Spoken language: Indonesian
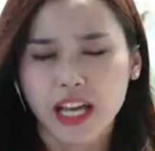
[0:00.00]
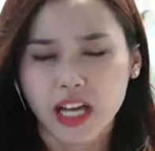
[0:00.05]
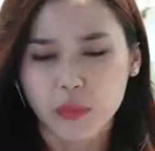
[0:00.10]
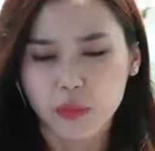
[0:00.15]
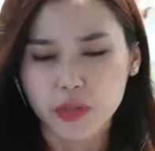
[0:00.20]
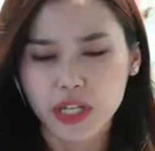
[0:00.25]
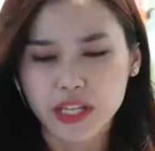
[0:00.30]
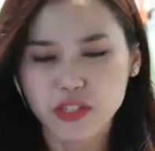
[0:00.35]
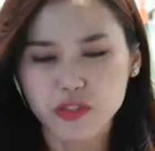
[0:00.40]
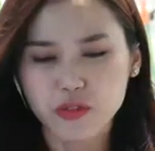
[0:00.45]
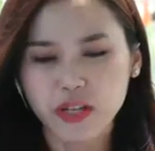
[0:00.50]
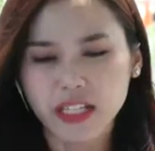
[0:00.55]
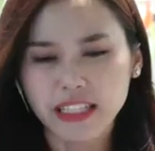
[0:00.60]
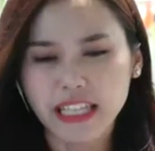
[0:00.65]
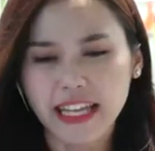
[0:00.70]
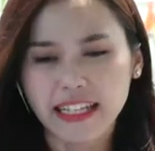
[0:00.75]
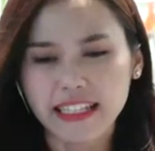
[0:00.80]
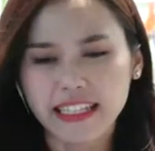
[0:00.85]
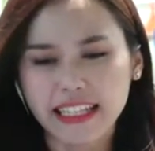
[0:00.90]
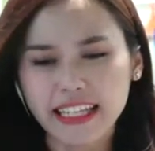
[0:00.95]
Kemudian juga
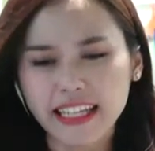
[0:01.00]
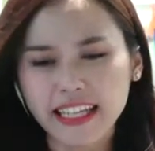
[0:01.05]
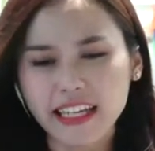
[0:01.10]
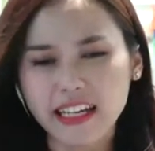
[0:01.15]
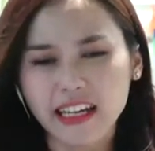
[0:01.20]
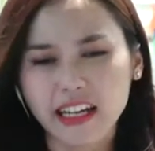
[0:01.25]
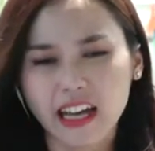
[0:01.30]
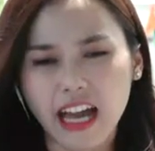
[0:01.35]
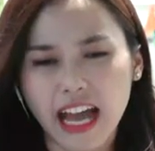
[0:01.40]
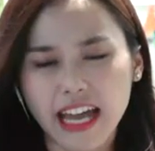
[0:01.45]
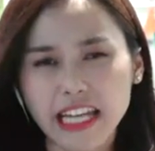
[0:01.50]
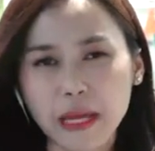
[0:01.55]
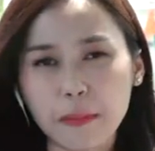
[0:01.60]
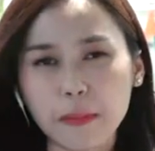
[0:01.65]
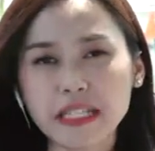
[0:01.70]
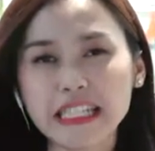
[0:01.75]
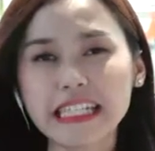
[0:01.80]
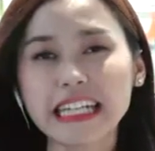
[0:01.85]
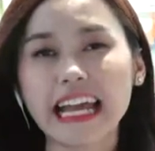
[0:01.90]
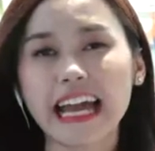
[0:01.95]
tadi Eh, ada
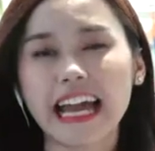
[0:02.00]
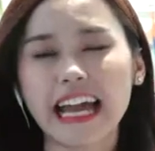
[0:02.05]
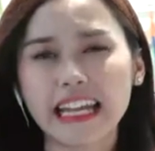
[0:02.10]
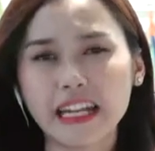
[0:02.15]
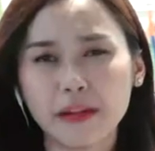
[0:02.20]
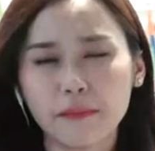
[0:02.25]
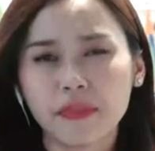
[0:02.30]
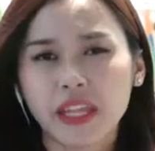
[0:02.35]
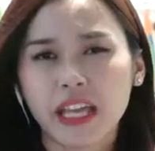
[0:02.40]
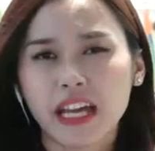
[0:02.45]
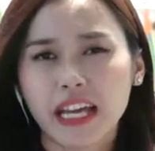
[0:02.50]
penyerahan